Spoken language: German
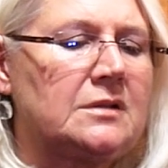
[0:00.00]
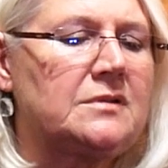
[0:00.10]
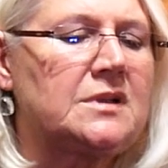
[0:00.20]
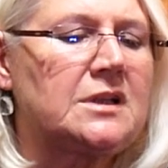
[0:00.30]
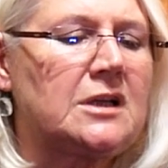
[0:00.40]

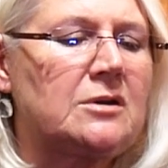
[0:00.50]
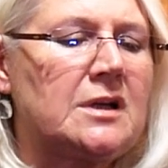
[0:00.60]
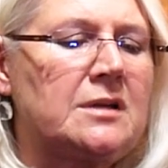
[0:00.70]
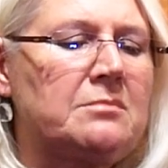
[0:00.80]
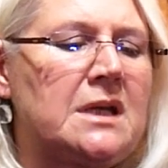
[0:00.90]
Wie der
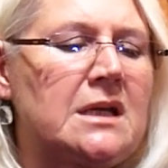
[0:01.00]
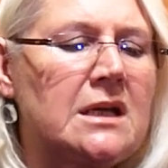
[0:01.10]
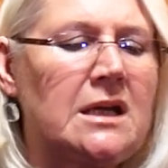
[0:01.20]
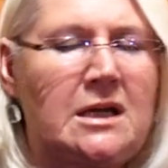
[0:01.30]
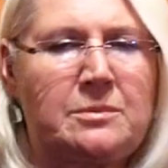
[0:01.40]
kleine
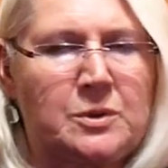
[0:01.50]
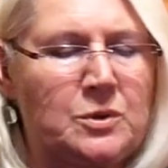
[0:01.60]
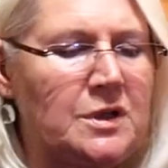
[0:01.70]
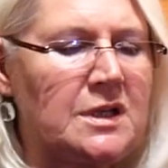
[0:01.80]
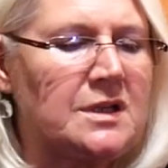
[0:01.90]
Michael
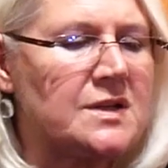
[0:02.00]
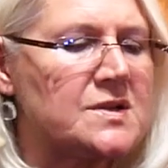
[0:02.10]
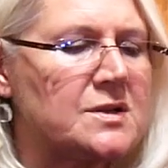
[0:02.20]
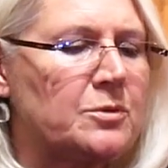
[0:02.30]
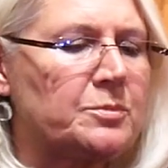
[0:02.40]

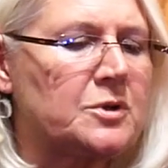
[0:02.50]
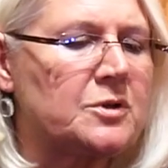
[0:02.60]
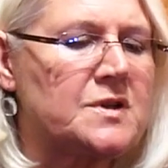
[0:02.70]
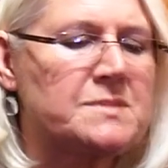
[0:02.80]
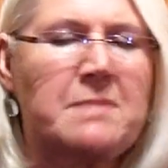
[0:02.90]
Bronchitis gehabt
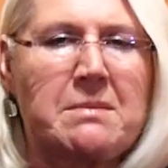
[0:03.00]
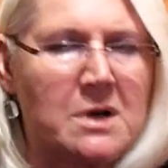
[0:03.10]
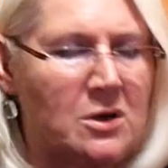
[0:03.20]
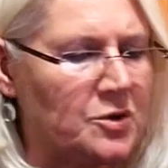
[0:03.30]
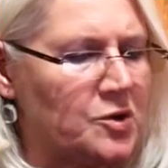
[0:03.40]
hat, ist
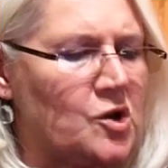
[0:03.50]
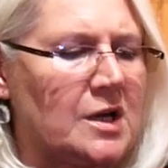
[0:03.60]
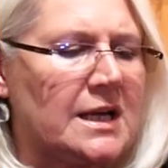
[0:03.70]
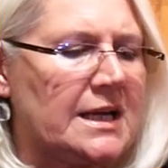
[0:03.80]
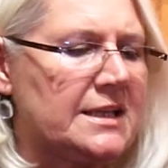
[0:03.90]
Mama ganz
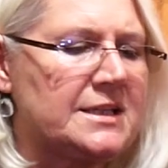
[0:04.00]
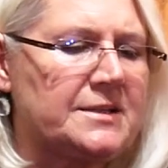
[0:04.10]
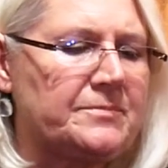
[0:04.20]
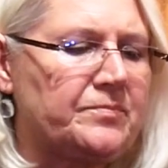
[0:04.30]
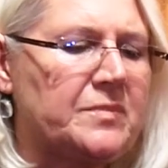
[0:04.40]
schön gerannt.
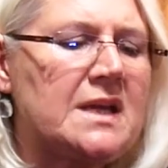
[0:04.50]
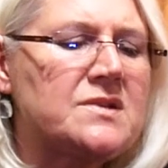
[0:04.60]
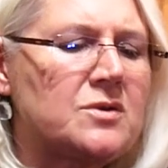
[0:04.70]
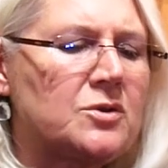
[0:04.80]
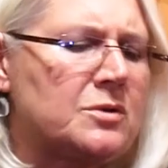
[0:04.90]

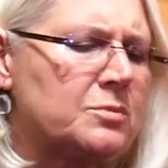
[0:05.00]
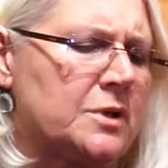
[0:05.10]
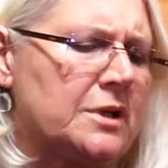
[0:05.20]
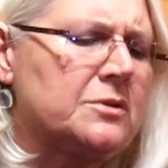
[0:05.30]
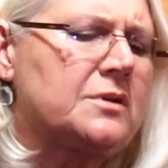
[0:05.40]
Das hat er
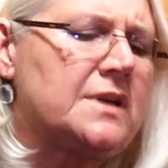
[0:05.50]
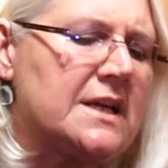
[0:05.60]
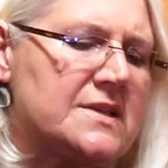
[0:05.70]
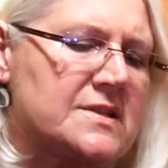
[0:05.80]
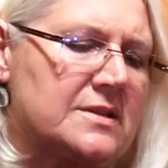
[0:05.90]
wollen und
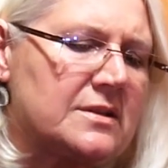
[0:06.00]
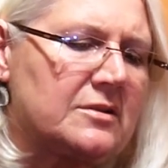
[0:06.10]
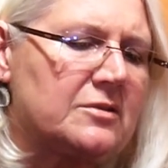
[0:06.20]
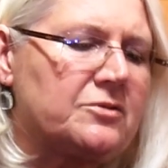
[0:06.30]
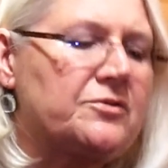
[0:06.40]
das.
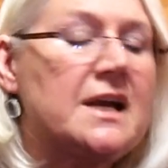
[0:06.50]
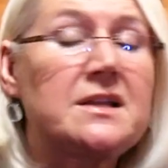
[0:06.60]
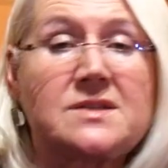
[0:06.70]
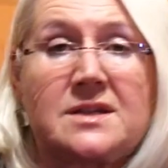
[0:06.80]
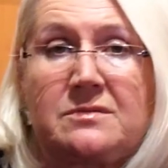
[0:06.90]

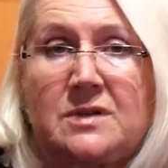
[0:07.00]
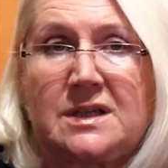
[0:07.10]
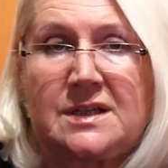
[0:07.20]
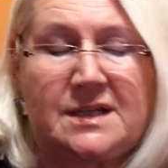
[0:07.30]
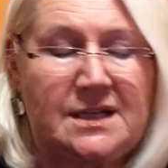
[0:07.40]
Fernsehen war
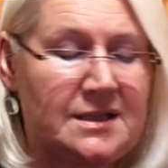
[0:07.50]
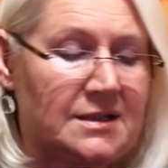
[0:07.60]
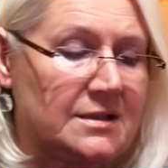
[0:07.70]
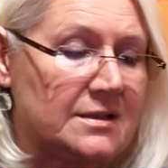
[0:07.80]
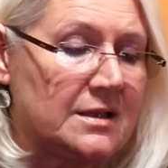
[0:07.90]
nicht
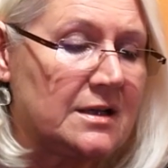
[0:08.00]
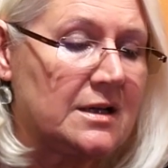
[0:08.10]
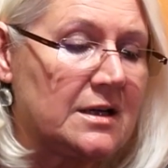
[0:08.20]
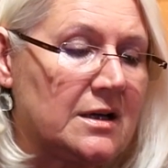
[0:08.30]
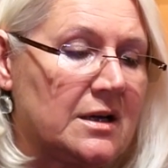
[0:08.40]
recht.
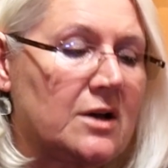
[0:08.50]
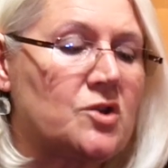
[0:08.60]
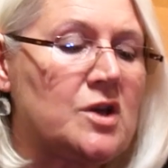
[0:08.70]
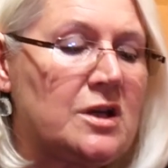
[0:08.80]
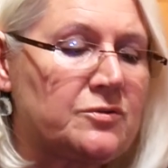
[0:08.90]
Eine
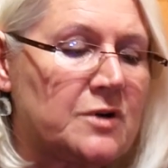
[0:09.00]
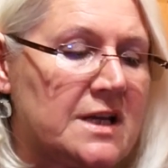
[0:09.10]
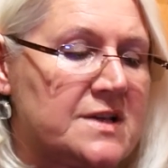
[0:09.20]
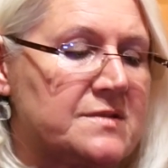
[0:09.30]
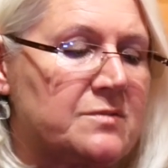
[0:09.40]
Geschichte
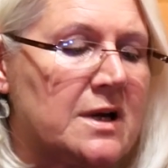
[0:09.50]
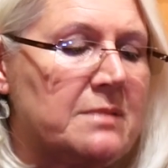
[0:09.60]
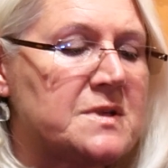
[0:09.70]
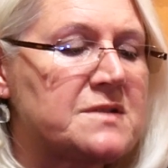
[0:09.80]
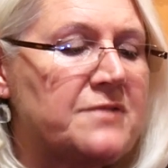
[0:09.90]
vorlesen war
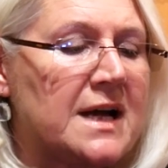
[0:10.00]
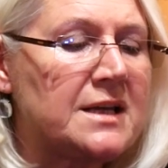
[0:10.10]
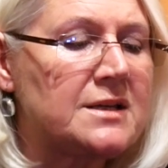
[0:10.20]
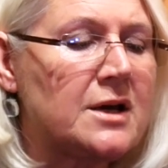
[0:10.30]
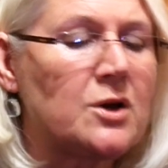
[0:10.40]
er am
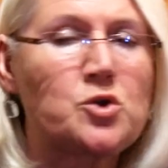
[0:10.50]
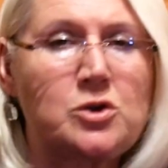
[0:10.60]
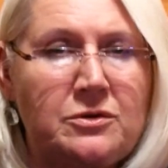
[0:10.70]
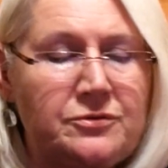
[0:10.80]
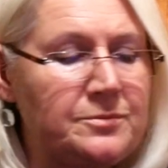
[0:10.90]
fad.
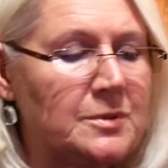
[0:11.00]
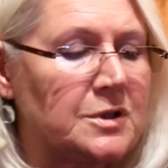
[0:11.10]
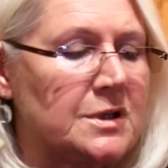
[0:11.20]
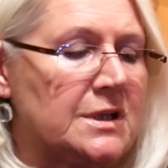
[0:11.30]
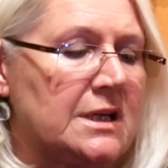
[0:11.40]
Schlafen
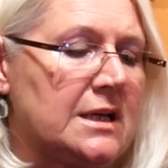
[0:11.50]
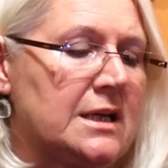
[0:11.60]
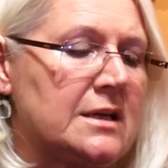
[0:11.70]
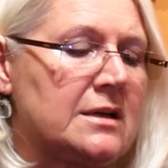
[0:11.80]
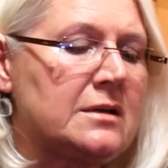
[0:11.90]
hat er nicht
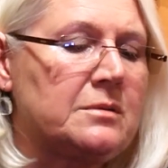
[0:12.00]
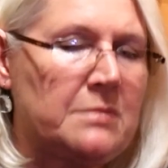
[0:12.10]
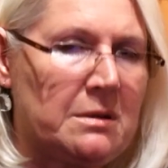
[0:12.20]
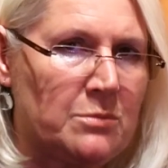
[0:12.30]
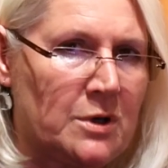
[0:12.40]
können,
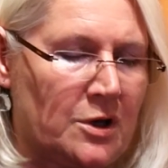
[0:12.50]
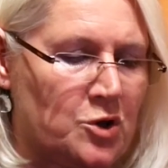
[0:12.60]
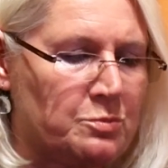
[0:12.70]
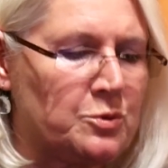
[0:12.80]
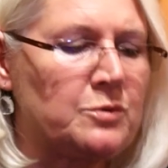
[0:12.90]
Memory
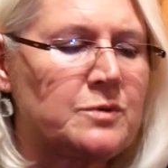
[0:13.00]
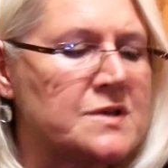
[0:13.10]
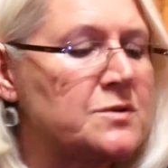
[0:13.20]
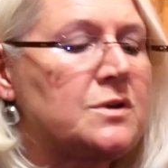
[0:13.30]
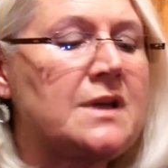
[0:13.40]
spielen
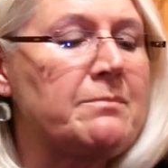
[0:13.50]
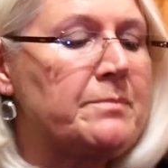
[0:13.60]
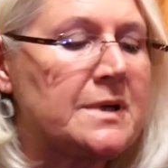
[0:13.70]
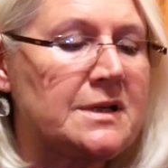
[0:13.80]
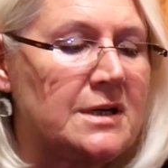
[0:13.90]
war so
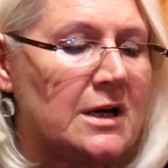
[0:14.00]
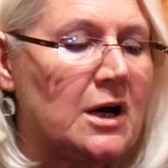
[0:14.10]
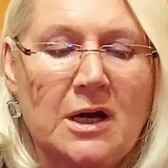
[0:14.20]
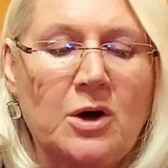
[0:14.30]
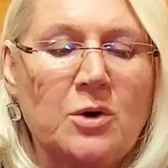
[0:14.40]
deppert
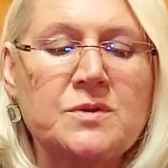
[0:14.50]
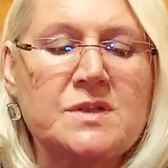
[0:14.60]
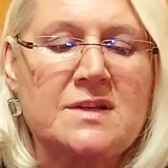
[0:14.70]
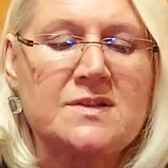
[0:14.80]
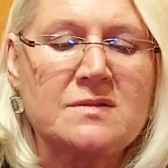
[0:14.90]
und das
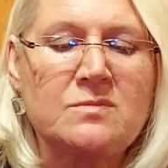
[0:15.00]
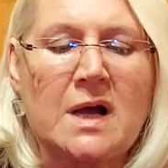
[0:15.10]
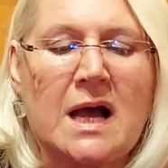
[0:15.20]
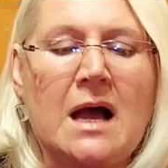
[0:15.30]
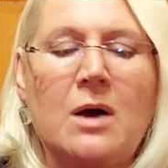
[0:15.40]
Essen
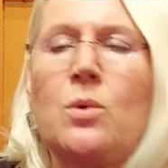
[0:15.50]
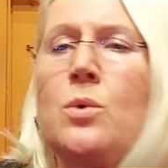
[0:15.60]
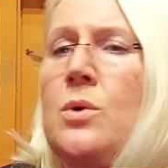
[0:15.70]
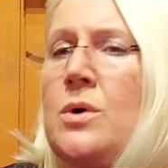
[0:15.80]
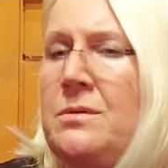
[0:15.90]
war auch
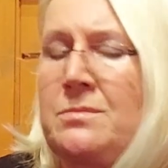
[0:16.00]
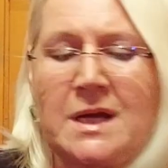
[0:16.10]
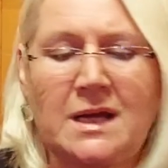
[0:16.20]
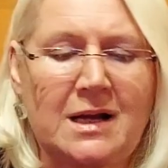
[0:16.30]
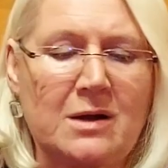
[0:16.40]

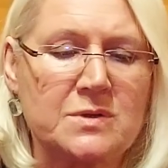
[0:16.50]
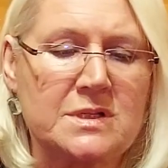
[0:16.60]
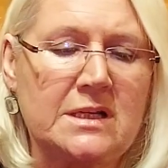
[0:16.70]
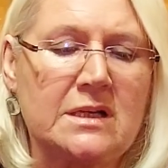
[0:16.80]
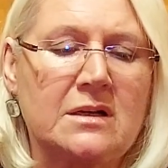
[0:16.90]
allweil
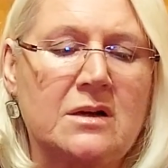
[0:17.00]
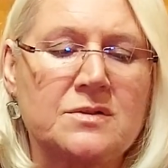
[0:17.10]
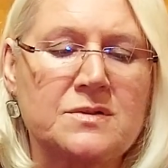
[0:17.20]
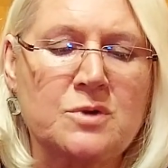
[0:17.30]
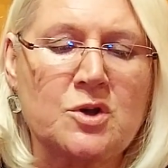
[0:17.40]
grauslich,
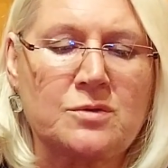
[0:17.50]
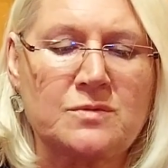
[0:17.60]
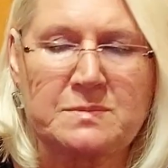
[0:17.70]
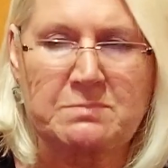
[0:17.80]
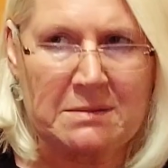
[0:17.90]
ganz wurscht,
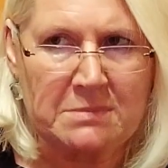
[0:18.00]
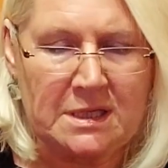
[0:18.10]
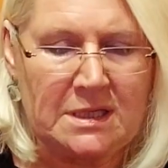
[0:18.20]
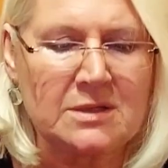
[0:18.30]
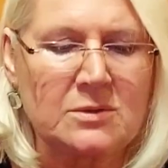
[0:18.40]
was die Mama
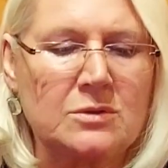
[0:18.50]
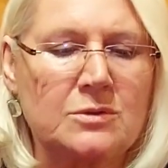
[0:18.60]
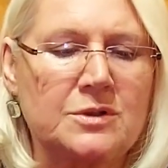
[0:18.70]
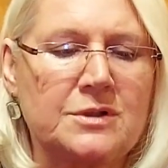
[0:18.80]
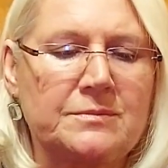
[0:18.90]
hingetragen hat.